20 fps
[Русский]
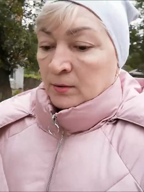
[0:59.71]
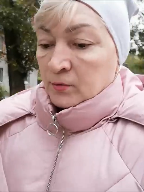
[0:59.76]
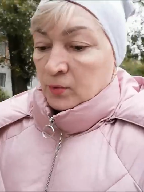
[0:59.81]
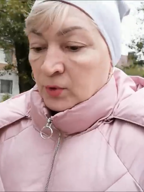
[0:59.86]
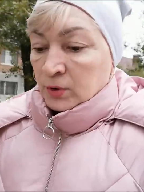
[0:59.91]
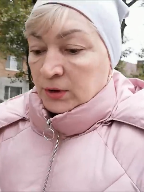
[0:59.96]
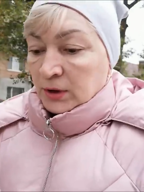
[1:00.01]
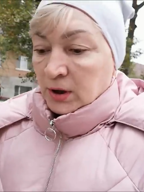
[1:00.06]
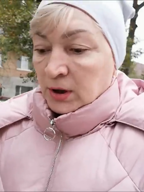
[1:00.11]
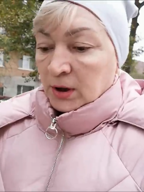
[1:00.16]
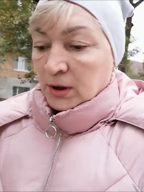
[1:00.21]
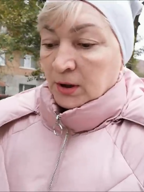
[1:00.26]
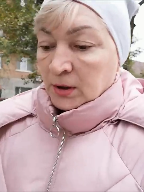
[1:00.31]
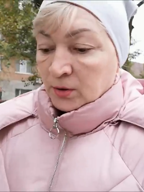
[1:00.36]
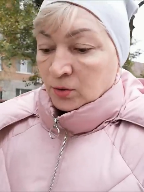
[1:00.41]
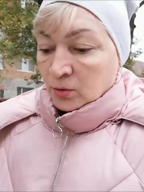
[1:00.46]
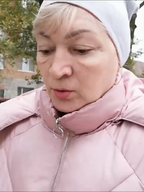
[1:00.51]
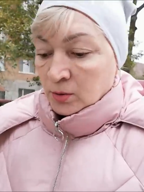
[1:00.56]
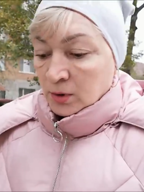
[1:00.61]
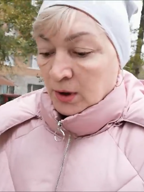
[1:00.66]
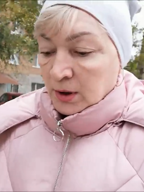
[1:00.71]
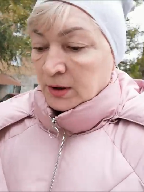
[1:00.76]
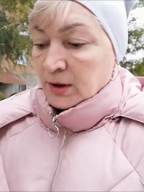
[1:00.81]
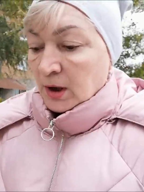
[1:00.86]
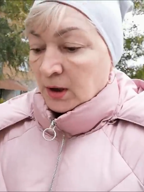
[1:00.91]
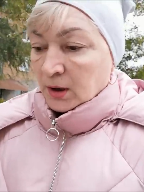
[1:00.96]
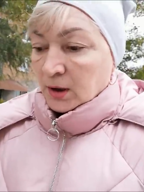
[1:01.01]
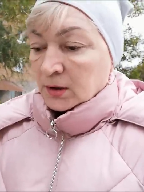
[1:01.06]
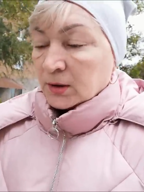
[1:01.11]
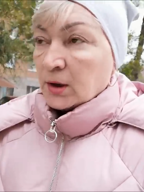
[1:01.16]
Вот. Но
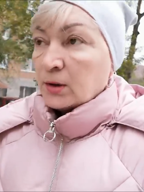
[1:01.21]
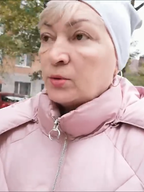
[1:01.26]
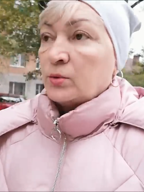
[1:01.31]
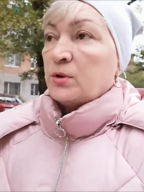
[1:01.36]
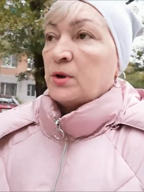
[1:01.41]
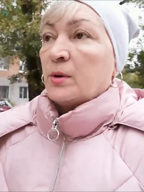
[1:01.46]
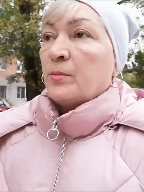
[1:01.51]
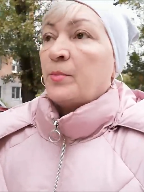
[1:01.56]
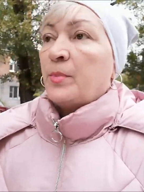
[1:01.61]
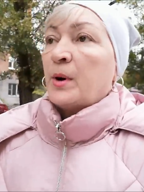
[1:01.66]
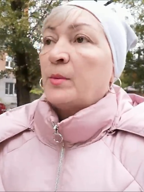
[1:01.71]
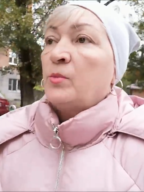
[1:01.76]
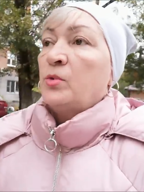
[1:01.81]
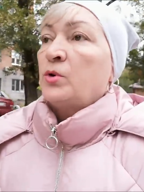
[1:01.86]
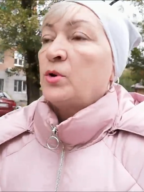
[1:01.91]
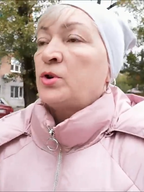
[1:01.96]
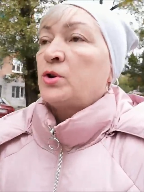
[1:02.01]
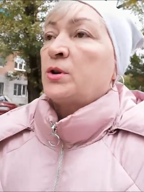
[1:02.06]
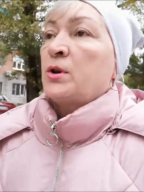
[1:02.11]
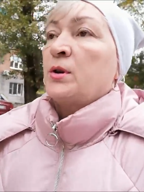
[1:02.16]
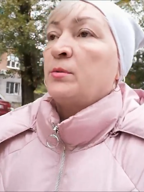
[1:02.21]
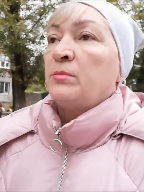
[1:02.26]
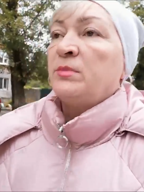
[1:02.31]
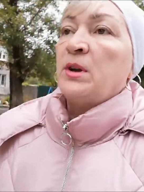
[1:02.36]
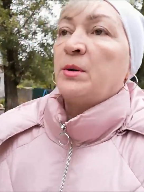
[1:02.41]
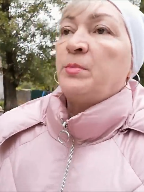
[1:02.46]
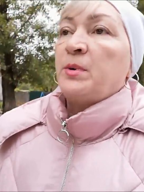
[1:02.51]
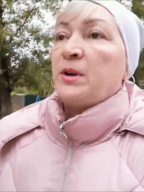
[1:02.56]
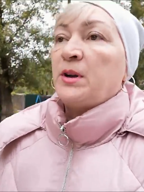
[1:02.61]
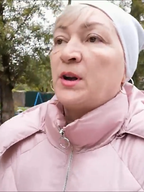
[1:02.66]
я рада людям помочь.
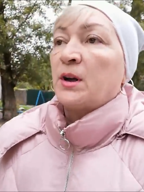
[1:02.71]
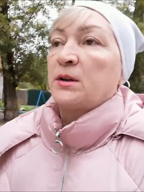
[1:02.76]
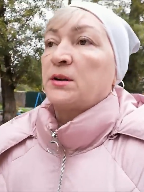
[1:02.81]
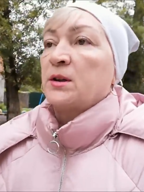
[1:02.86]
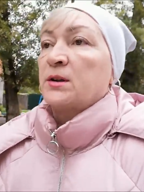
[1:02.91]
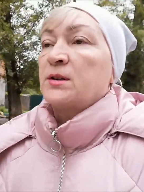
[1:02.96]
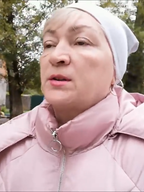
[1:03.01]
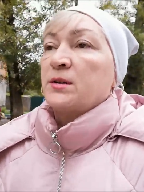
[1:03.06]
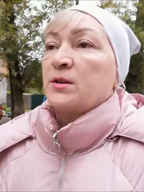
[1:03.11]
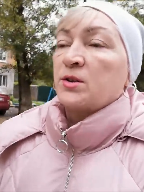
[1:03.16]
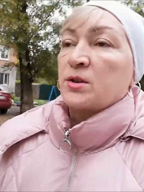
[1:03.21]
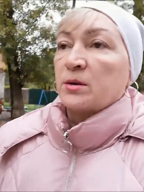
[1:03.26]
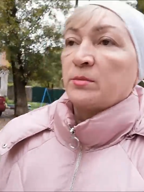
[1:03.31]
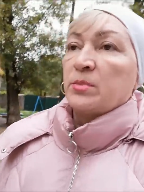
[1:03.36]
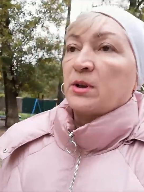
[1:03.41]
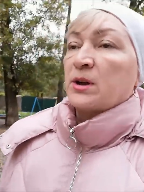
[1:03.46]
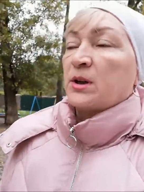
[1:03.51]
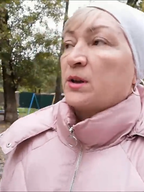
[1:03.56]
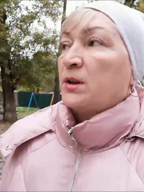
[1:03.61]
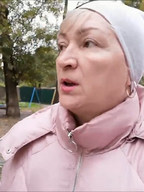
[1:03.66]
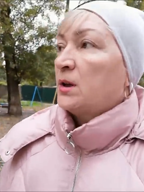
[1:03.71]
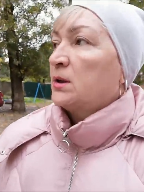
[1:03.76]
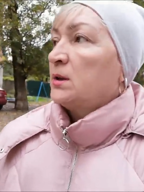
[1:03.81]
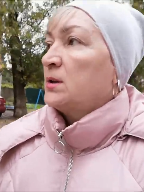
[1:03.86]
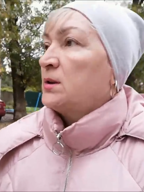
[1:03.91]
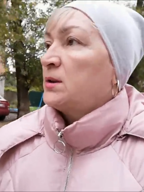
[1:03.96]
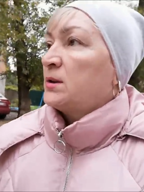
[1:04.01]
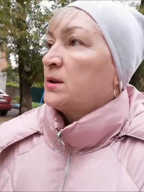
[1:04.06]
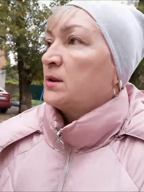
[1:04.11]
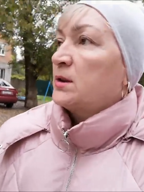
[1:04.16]
Мне приятно слышать
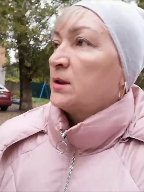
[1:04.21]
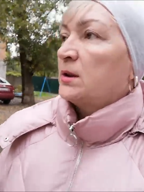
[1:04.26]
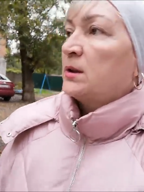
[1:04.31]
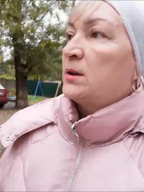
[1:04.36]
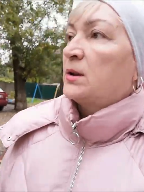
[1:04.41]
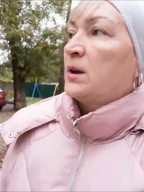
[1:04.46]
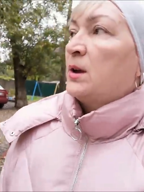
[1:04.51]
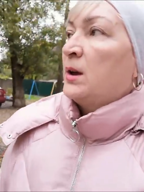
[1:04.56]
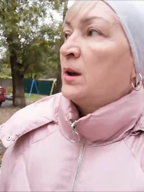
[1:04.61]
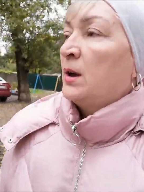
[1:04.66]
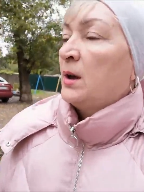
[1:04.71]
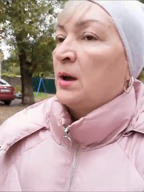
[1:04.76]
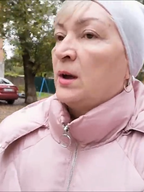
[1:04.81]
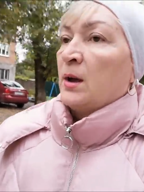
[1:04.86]
благодарности за это.